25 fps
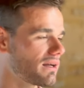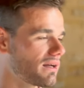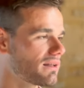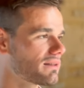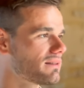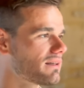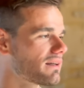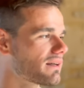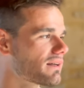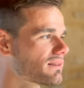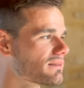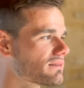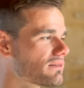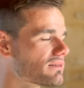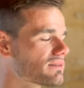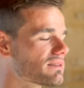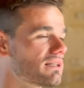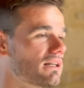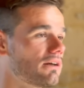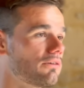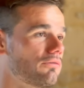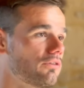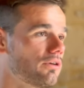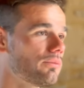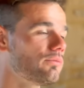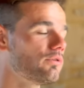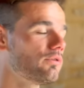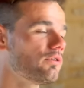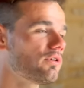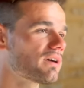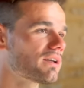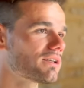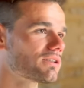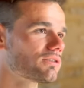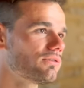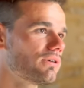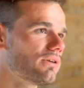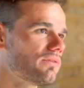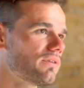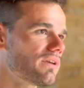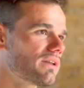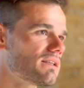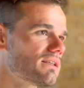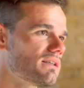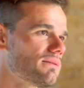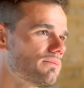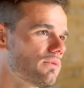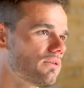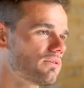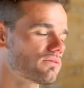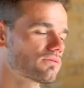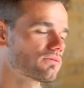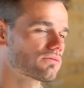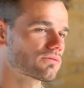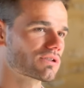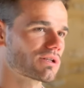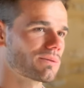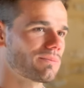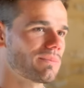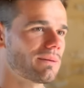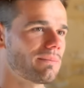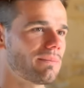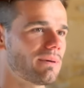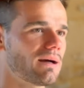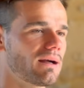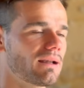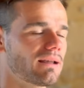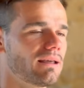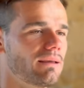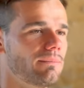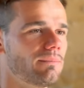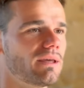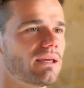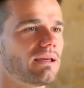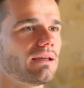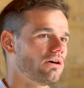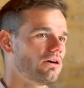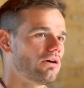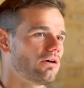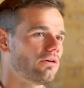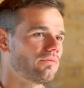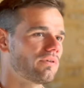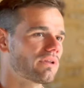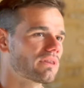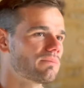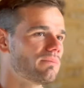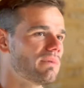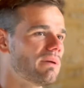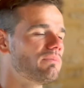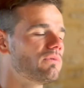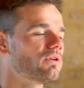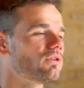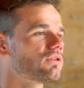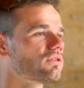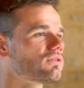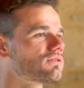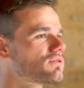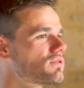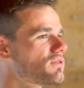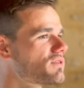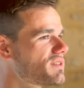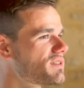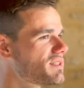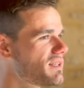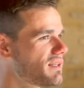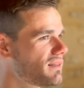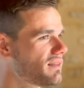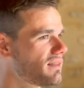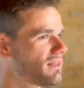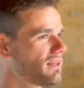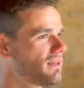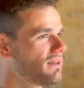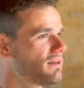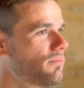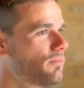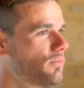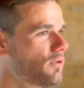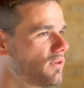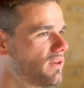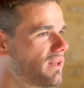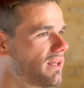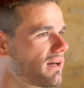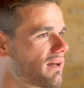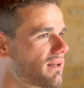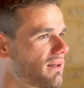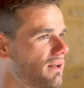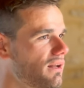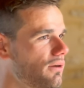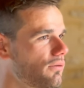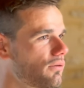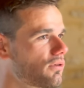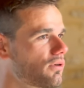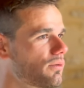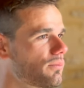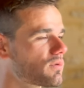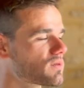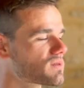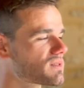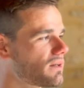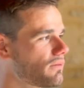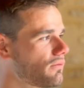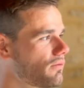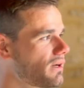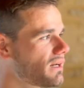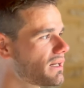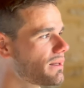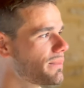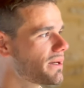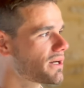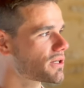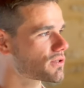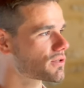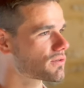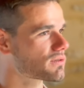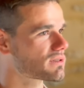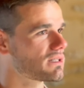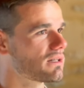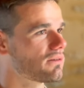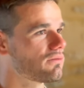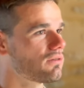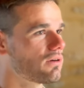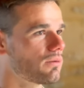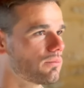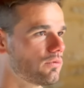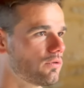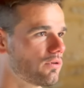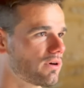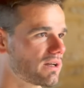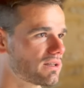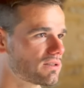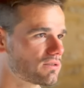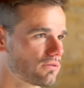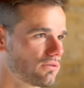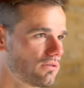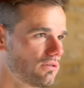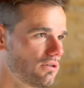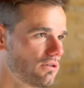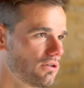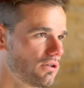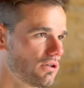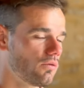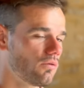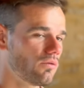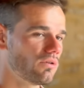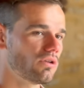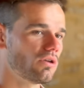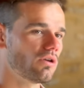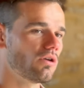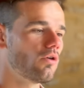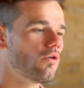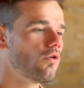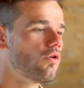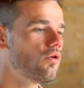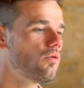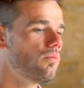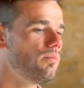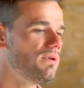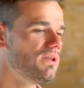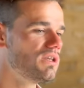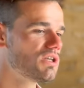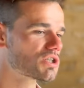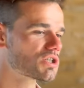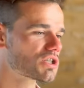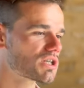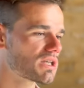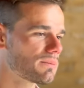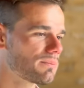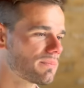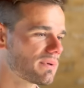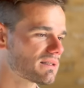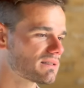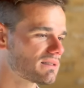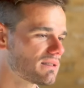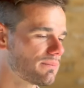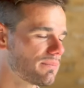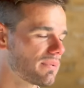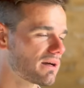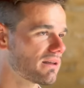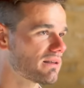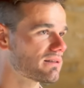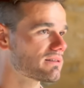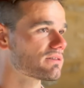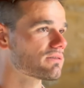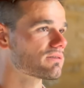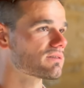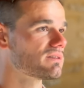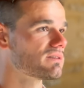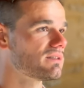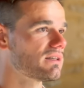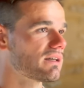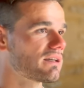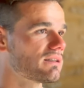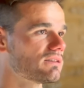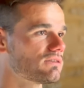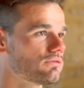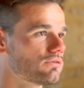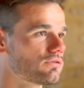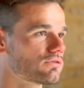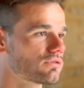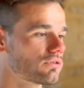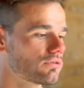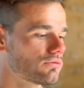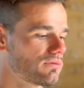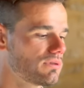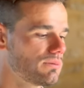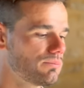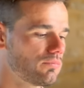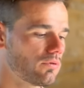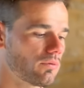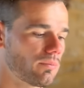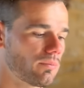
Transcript: intéressant, c'est la forme de réseau effectivement dont j'ai pas parlé, mais en fait même dans notre société moderne, là on commence à voir l'émergence de la forme de réseau. On est obligé de passer par la science des réseaux aujourd'hui pour